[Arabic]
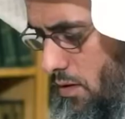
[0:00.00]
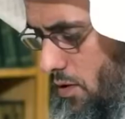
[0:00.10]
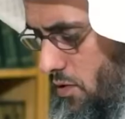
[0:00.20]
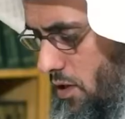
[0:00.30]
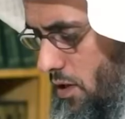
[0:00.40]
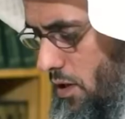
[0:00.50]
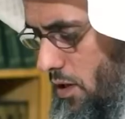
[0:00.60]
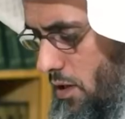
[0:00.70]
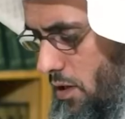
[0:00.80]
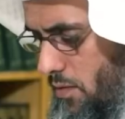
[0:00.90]
احسن
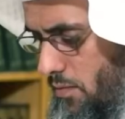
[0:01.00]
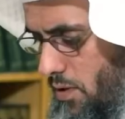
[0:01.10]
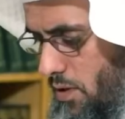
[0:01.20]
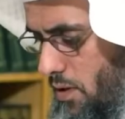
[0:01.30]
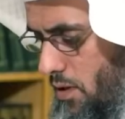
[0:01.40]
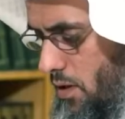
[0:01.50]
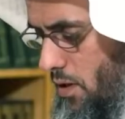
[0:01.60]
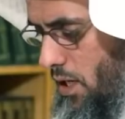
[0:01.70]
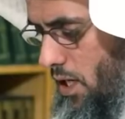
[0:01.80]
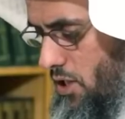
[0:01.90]
الله اليكم
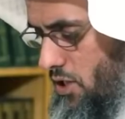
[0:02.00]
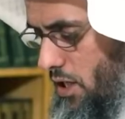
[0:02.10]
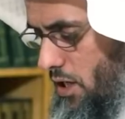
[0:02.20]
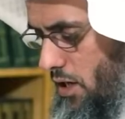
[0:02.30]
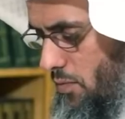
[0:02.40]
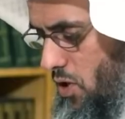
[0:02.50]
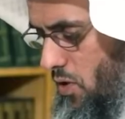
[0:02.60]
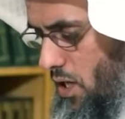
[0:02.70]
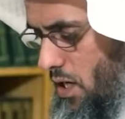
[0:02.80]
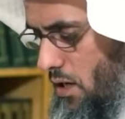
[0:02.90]
قال الشيخ رحمه
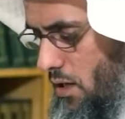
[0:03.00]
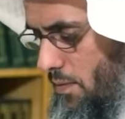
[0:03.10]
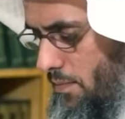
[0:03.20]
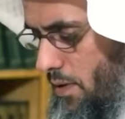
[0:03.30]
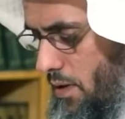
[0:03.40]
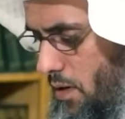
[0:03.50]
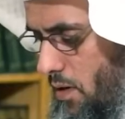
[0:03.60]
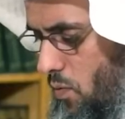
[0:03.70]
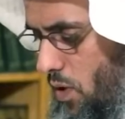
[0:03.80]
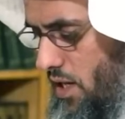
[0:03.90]
الله
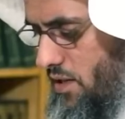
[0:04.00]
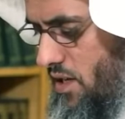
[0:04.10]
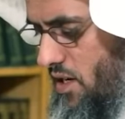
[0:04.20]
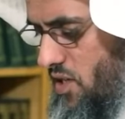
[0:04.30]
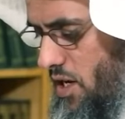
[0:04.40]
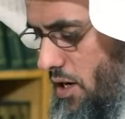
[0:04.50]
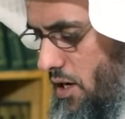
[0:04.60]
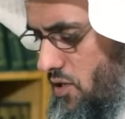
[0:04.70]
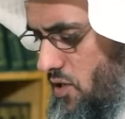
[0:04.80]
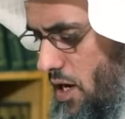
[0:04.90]
وحتى صار
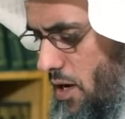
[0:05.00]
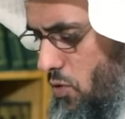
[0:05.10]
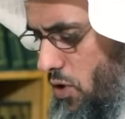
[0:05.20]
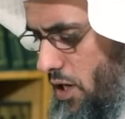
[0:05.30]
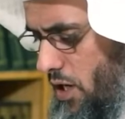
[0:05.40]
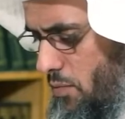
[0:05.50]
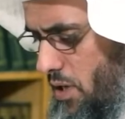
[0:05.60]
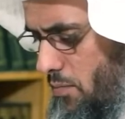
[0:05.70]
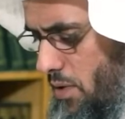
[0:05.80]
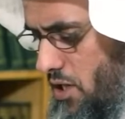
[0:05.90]
الاسلام
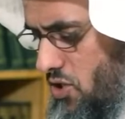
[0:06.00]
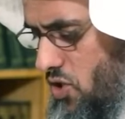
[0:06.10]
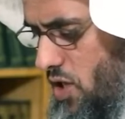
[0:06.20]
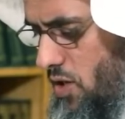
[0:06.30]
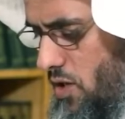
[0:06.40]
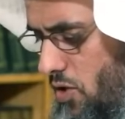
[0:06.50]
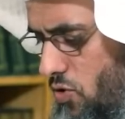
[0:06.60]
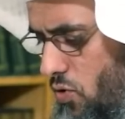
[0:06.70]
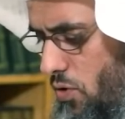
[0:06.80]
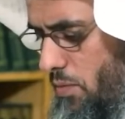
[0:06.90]
غريبا بل
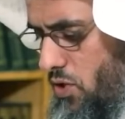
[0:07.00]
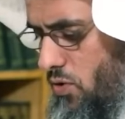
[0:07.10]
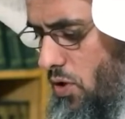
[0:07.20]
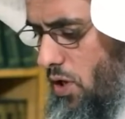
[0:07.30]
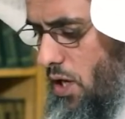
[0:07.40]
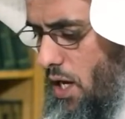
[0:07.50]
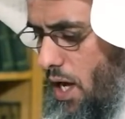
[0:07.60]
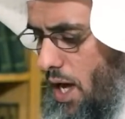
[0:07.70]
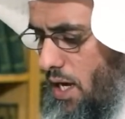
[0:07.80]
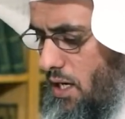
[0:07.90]
اشتدت غربته
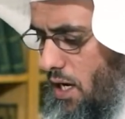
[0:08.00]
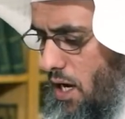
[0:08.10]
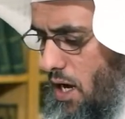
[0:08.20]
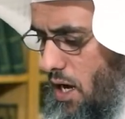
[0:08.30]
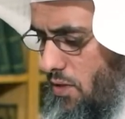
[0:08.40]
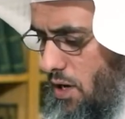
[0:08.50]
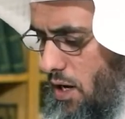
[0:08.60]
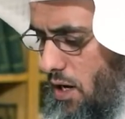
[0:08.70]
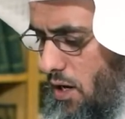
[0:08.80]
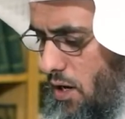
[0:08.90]
اين
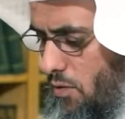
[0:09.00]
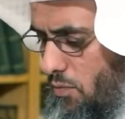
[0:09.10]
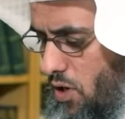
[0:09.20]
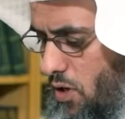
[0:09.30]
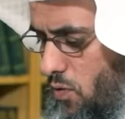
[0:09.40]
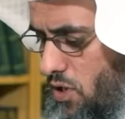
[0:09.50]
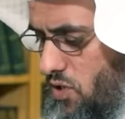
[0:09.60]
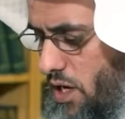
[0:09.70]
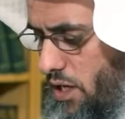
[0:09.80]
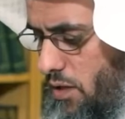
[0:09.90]
هذا من قول
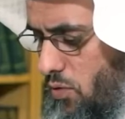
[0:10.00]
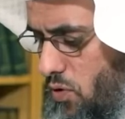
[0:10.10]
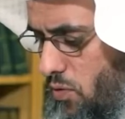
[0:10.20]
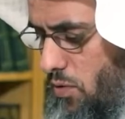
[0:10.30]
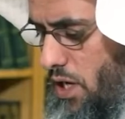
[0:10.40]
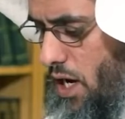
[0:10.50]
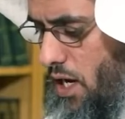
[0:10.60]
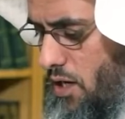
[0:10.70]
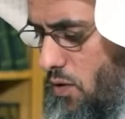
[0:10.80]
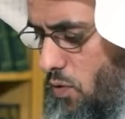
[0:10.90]
صاحبكم
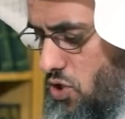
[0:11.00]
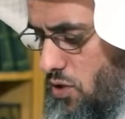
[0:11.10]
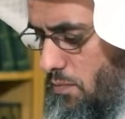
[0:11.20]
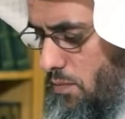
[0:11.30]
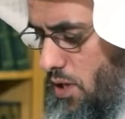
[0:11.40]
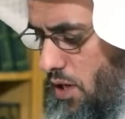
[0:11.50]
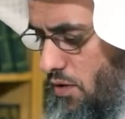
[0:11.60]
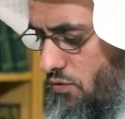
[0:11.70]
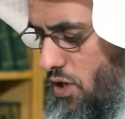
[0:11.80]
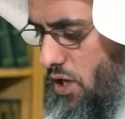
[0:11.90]
لاهل الوشم
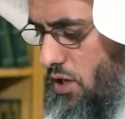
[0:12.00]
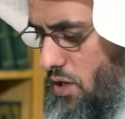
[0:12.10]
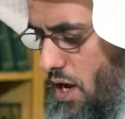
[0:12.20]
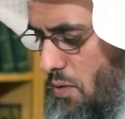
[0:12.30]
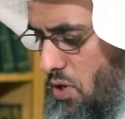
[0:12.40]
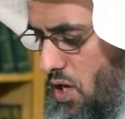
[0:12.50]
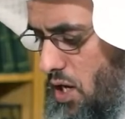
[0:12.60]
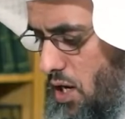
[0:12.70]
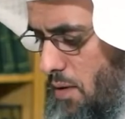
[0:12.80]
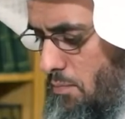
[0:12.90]
في
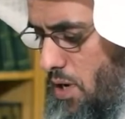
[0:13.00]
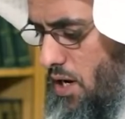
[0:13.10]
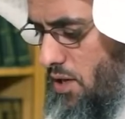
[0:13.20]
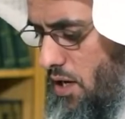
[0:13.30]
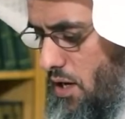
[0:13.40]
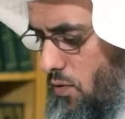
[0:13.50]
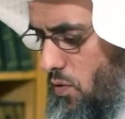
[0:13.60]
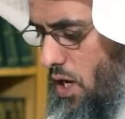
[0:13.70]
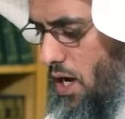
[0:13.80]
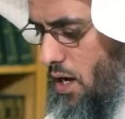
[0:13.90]
كتابه لما
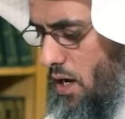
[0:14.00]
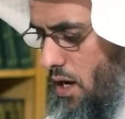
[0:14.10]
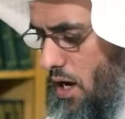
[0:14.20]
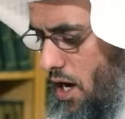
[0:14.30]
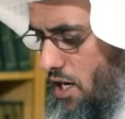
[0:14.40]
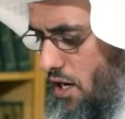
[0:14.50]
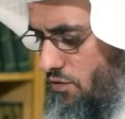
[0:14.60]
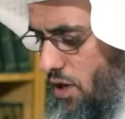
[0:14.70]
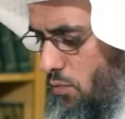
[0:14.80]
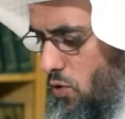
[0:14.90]
ذكروا له ان
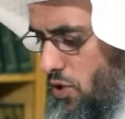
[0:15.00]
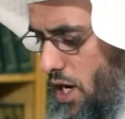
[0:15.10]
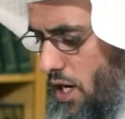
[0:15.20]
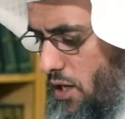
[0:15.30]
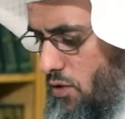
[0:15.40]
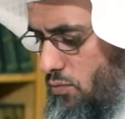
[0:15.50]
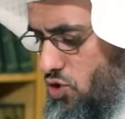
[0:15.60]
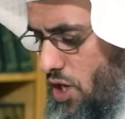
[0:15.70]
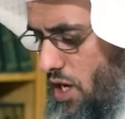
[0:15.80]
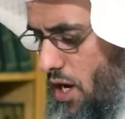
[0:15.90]
في بلدانكم
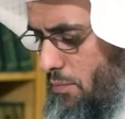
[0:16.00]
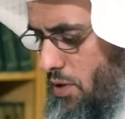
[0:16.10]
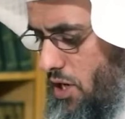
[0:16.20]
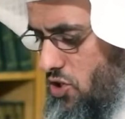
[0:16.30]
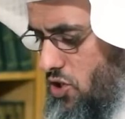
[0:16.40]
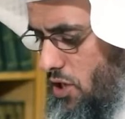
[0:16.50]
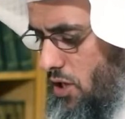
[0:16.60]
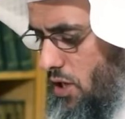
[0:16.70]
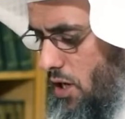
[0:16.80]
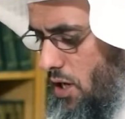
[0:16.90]
شيئا من
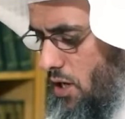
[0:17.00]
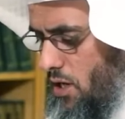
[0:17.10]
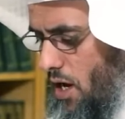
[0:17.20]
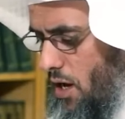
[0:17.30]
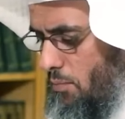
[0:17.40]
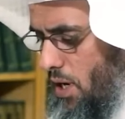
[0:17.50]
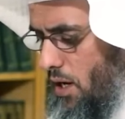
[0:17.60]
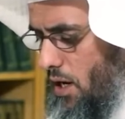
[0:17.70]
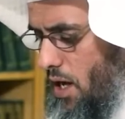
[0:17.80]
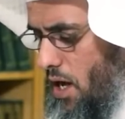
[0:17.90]
الشرك يابى
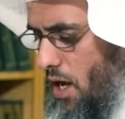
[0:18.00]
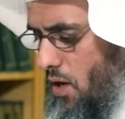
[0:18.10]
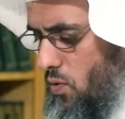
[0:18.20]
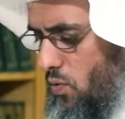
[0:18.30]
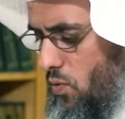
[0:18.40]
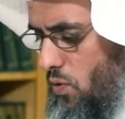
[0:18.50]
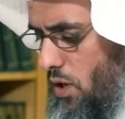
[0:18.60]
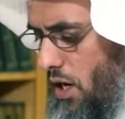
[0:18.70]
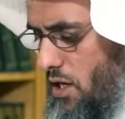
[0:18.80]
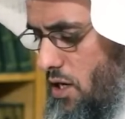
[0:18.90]
الله
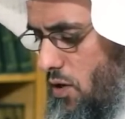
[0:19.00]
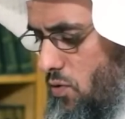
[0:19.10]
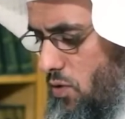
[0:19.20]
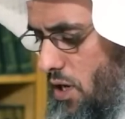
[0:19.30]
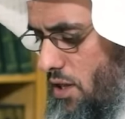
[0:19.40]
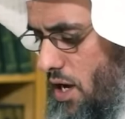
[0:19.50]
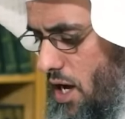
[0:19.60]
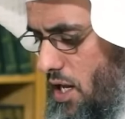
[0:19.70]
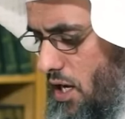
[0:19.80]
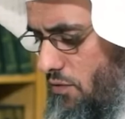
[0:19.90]
ان يكون
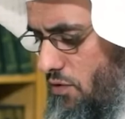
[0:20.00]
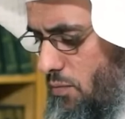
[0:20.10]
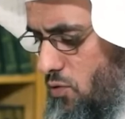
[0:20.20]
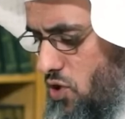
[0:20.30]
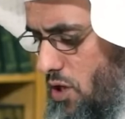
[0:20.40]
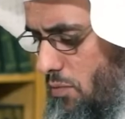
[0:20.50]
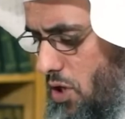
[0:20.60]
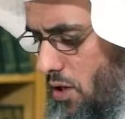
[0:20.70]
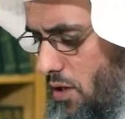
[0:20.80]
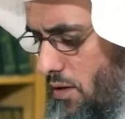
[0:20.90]
ذلك في
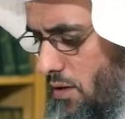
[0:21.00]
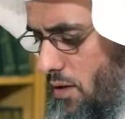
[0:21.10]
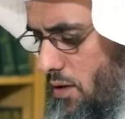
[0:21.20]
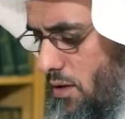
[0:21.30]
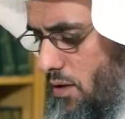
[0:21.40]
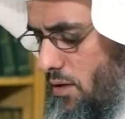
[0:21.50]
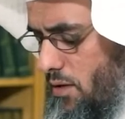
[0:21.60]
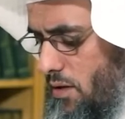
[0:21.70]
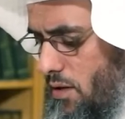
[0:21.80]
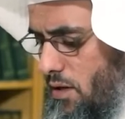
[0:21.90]
المسلمين
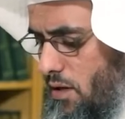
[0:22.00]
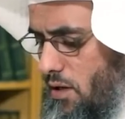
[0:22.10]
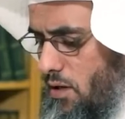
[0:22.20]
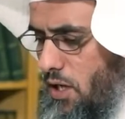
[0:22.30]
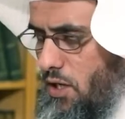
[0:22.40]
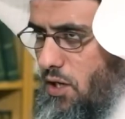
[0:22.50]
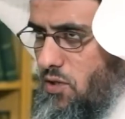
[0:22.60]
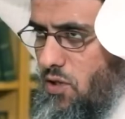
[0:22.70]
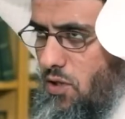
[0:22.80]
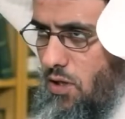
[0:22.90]
يعني
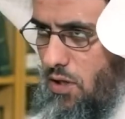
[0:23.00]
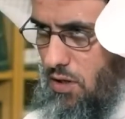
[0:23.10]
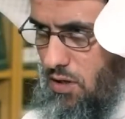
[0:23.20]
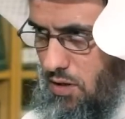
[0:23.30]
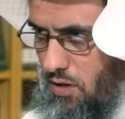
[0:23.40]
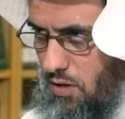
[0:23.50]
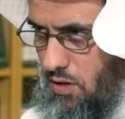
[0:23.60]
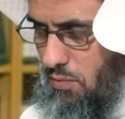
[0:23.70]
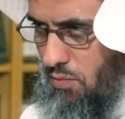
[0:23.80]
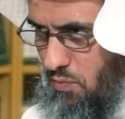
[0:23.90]
يقصد آه،
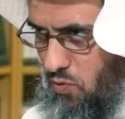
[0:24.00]
ابن